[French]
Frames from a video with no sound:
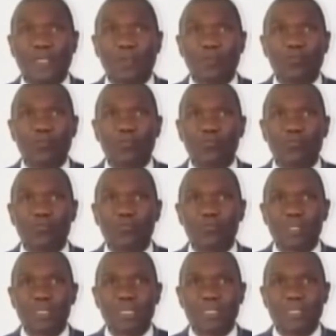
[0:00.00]
fier de
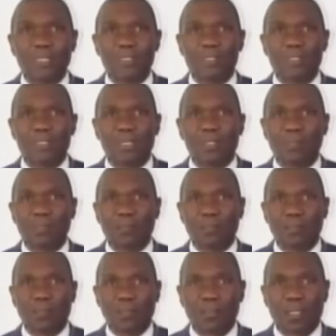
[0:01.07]
toutes les Haïtiennes
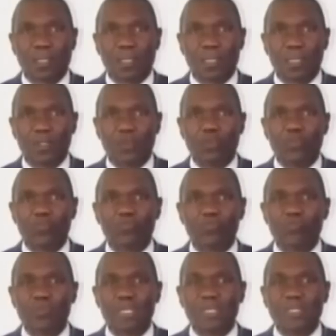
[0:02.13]
et de
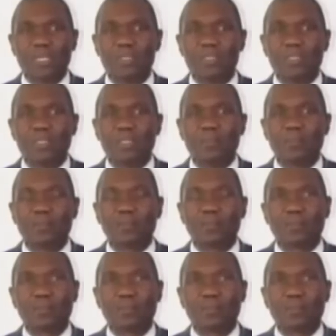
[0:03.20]
tous les Haïtiens